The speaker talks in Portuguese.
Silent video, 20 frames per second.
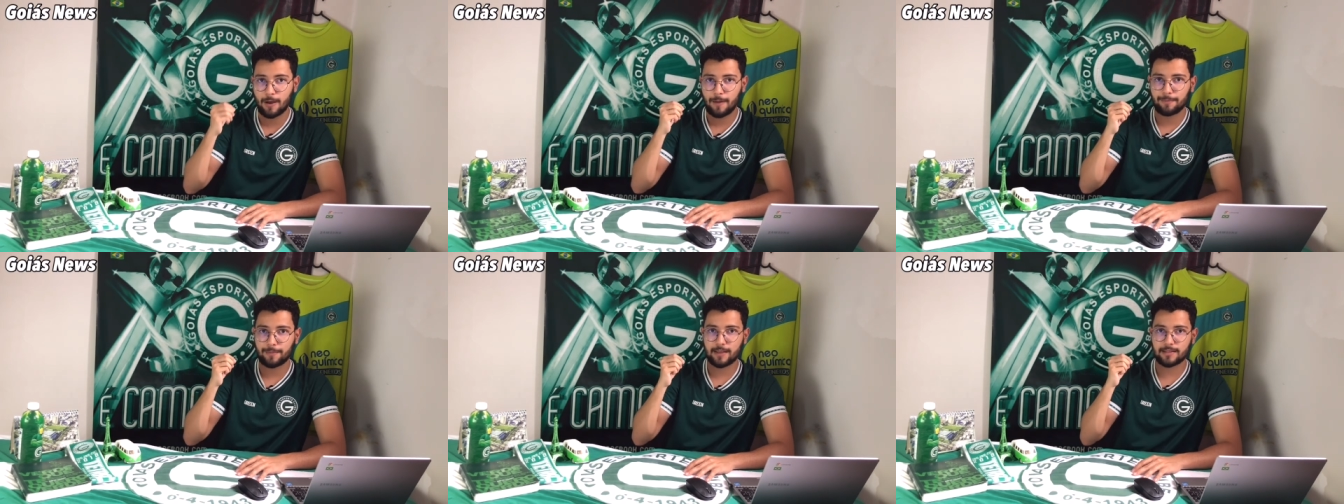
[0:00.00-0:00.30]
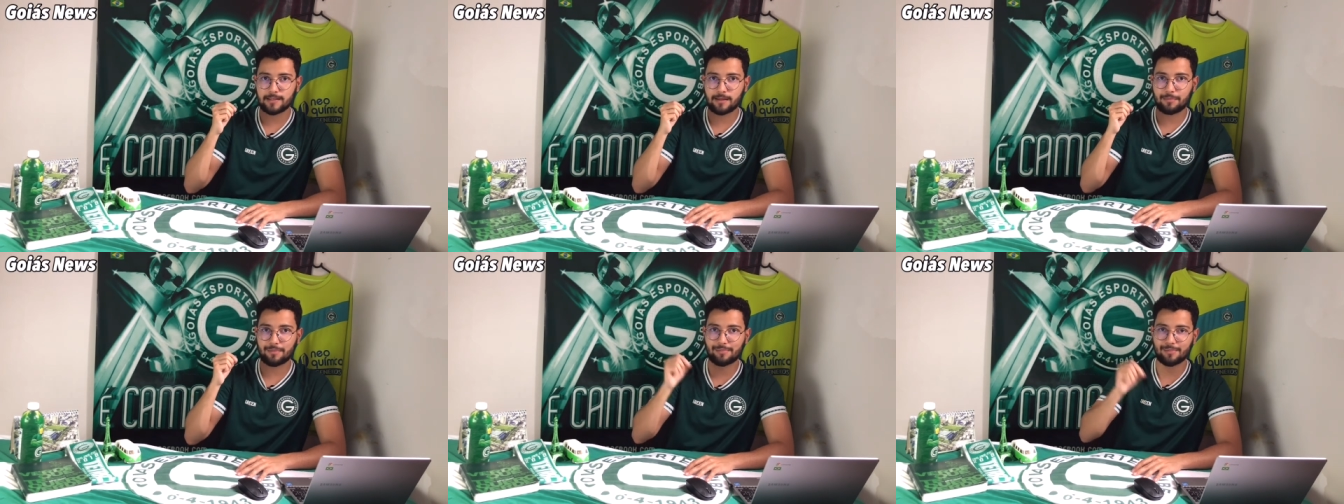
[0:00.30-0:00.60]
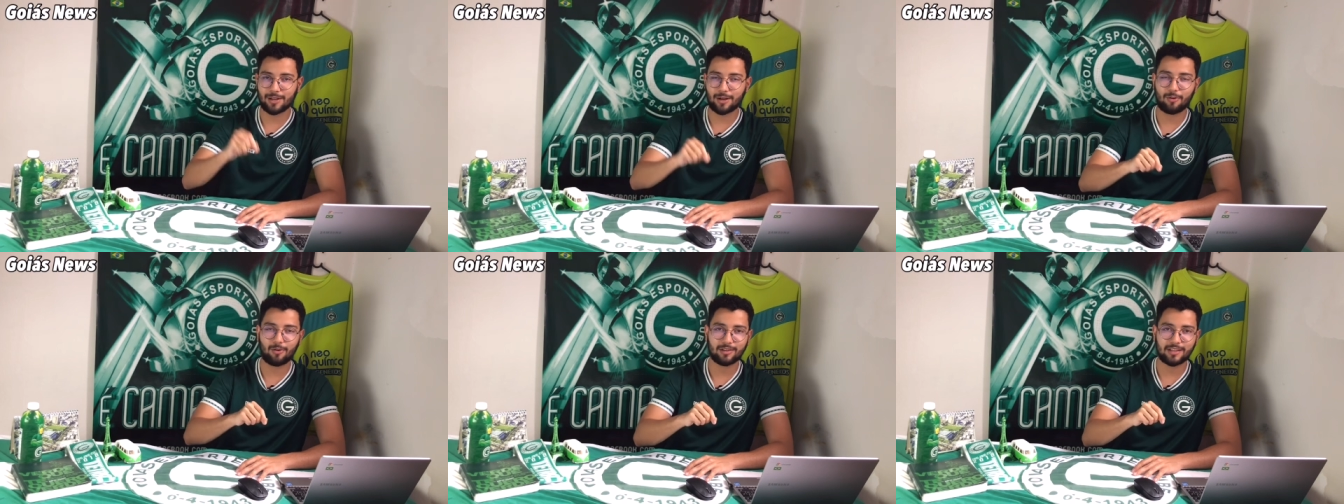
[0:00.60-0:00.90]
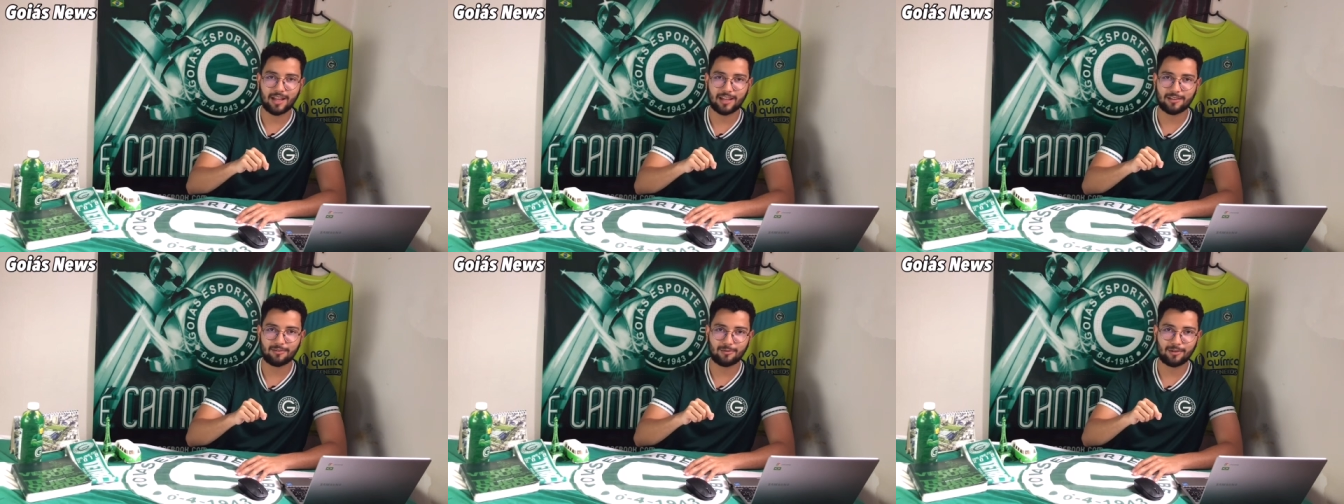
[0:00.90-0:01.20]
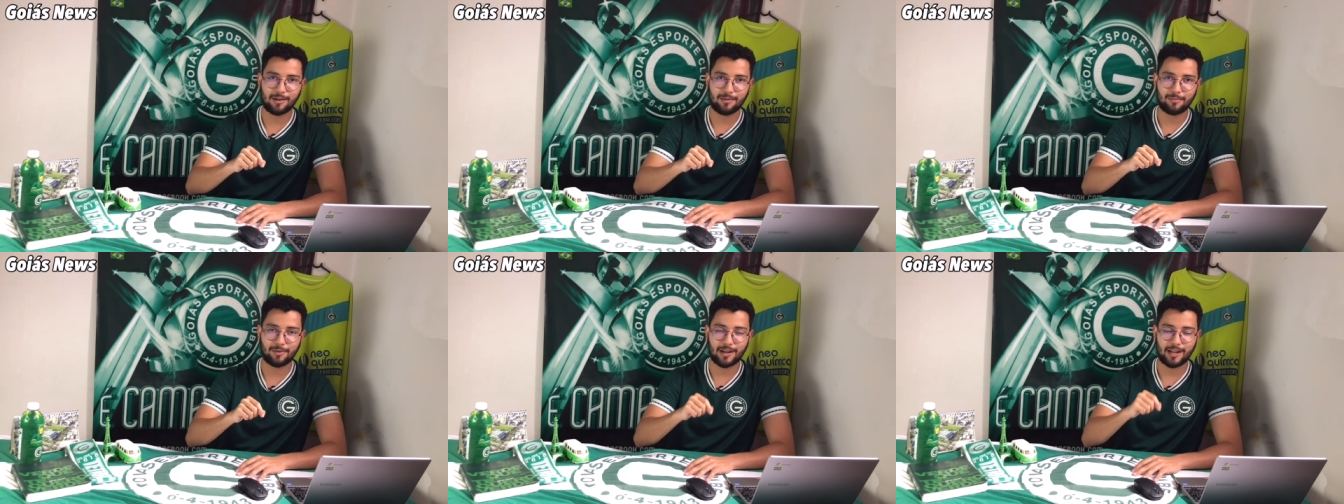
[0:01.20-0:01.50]
nesta primeira rodada do
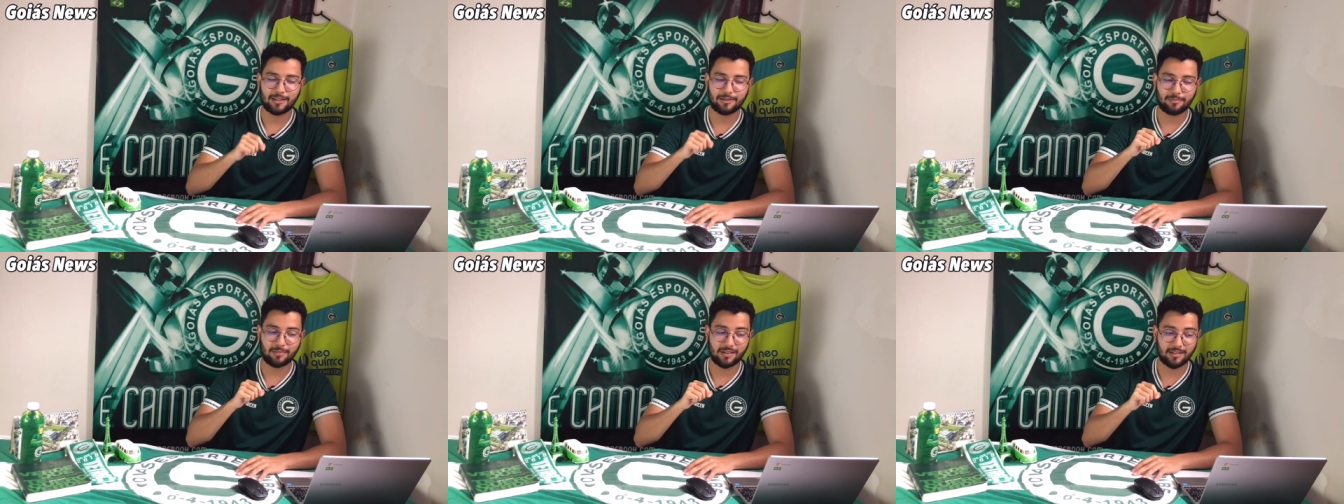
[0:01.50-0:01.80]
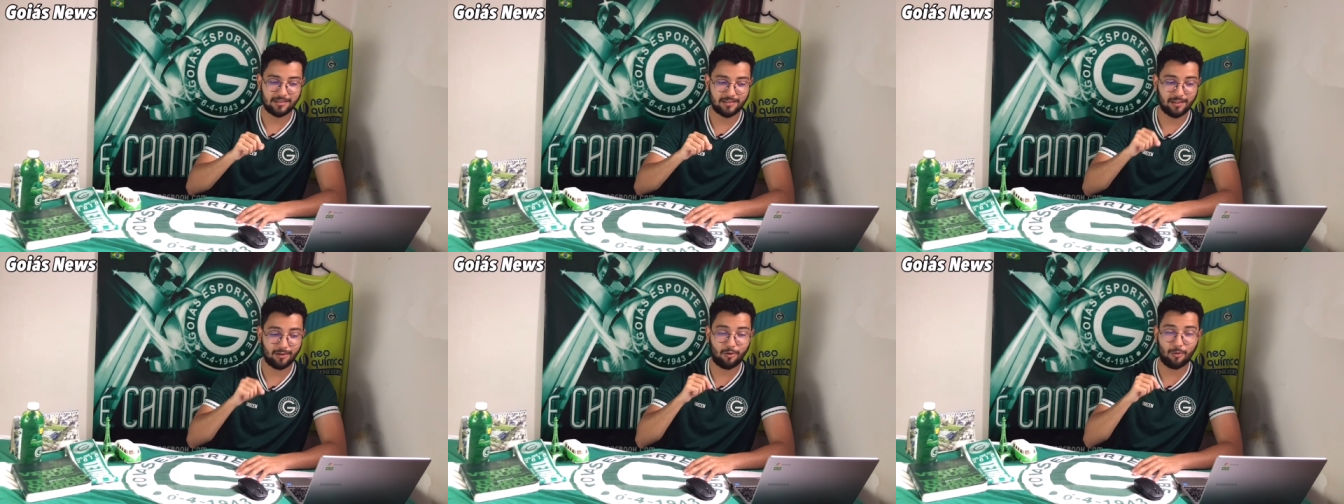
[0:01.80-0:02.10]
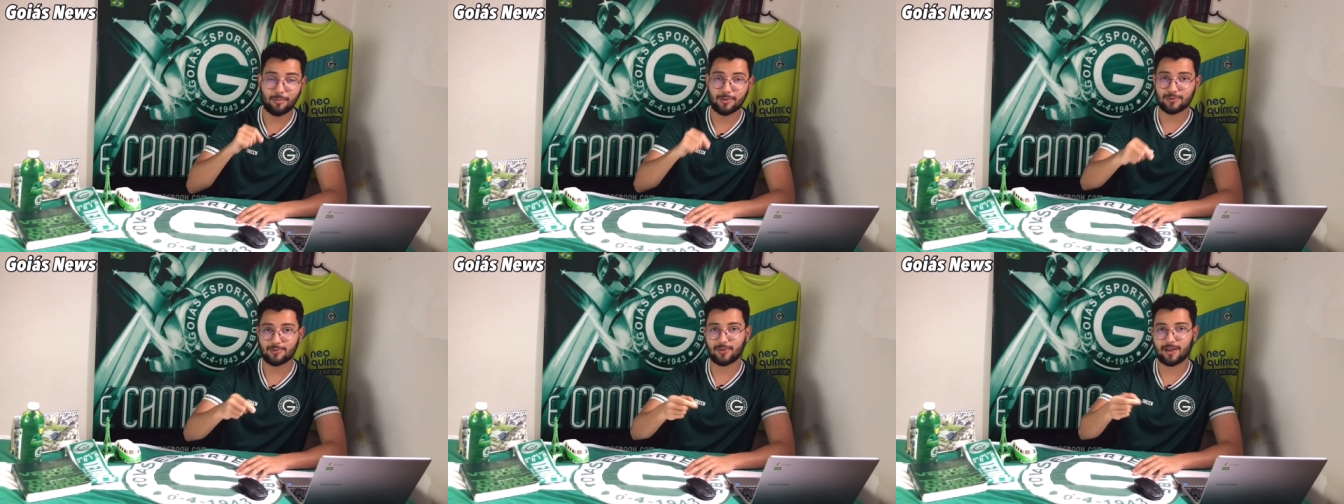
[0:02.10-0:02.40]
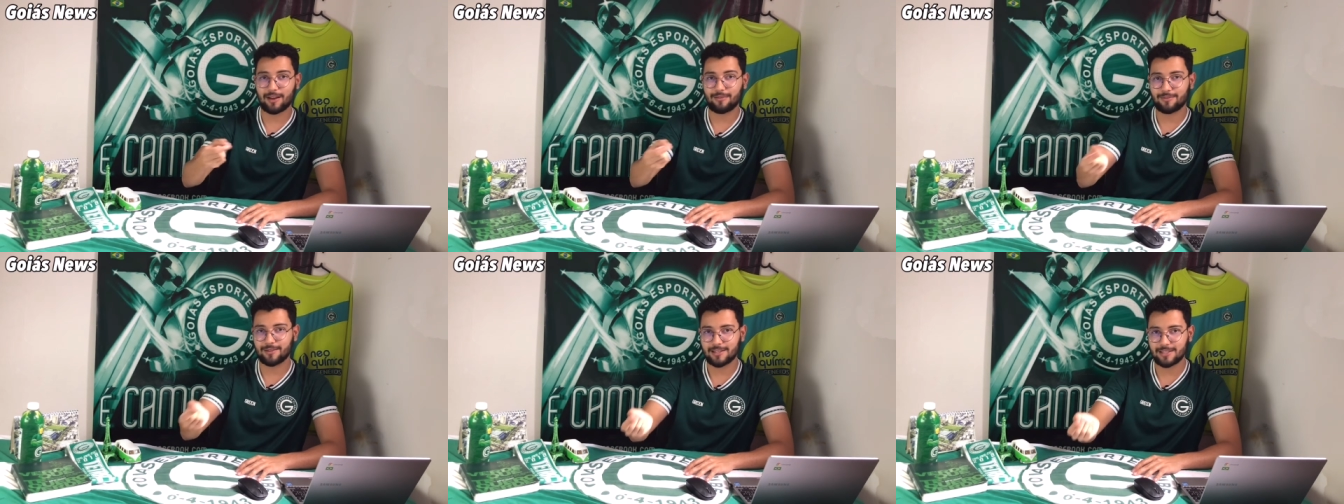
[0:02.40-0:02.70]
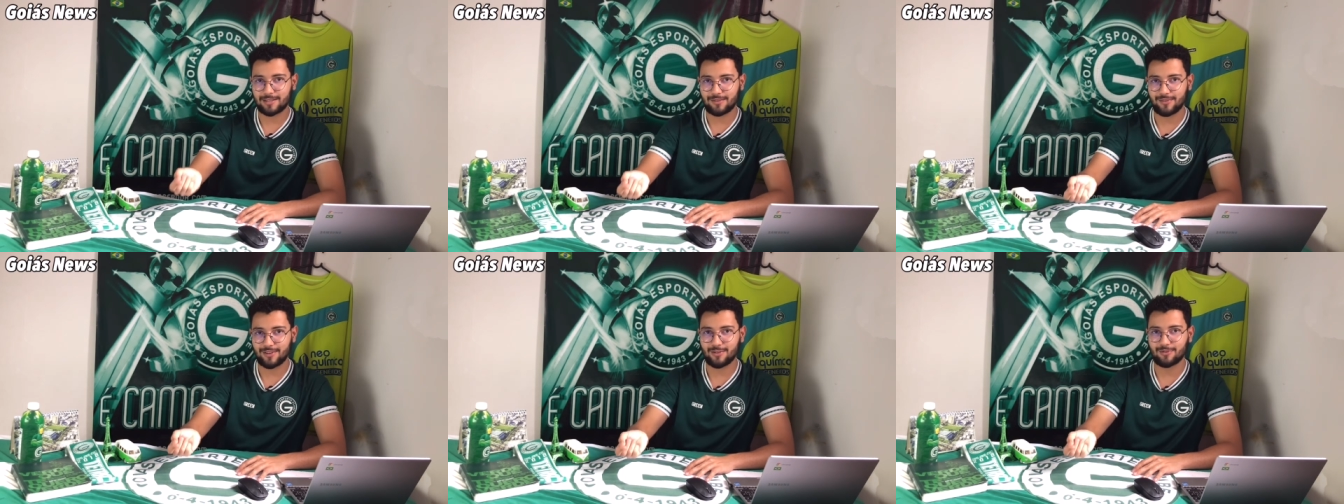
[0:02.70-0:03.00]
Campeonato Brasileiro, como eu estou gravando
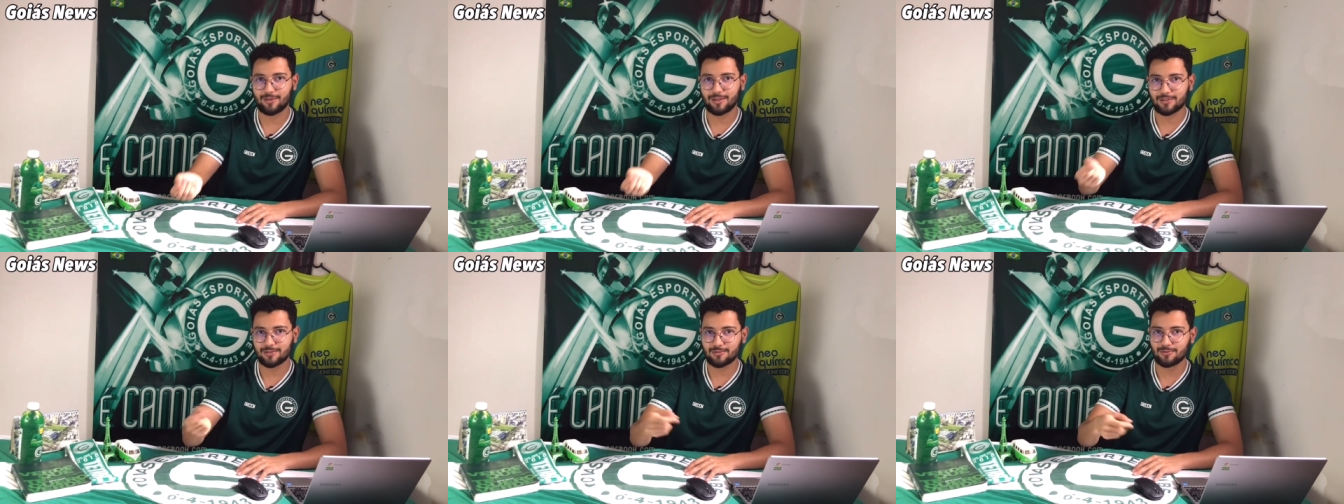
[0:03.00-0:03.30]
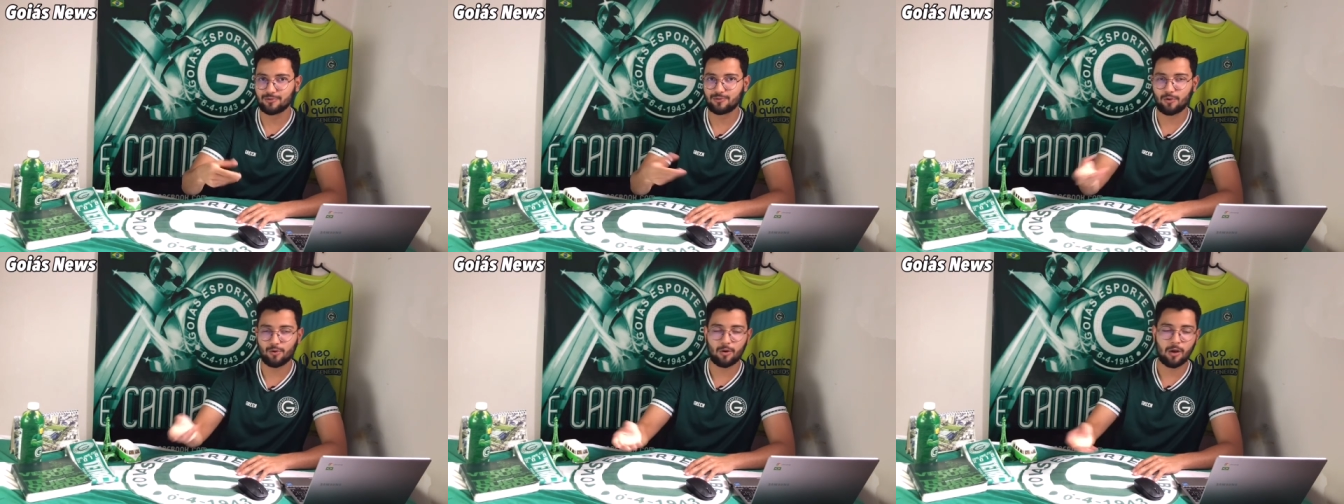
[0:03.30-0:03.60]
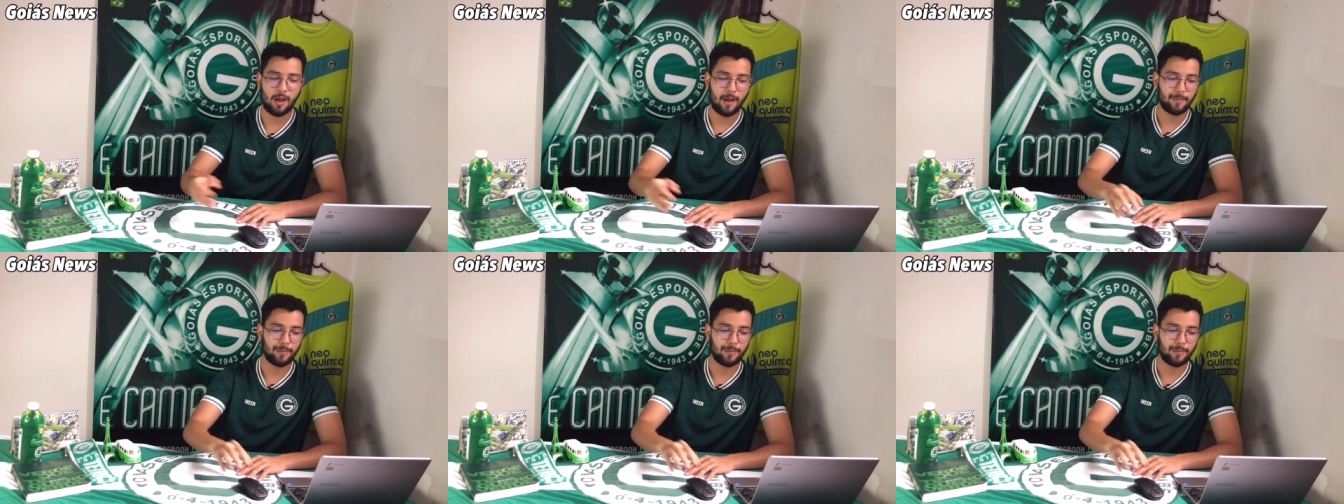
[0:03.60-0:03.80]
esse vídeo antes do jogo,